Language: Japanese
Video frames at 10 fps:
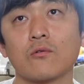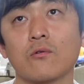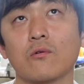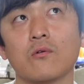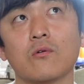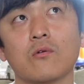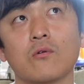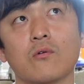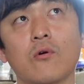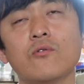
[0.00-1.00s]

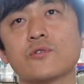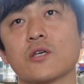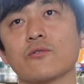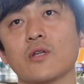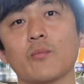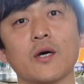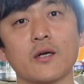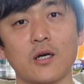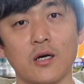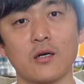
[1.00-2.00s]
と本社の名
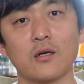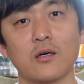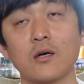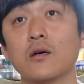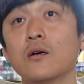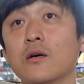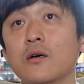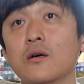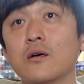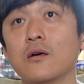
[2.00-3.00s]
前が違う違う違う
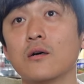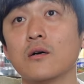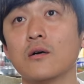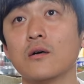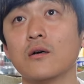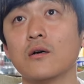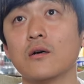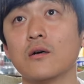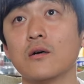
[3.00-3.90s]
違うそっちじゃない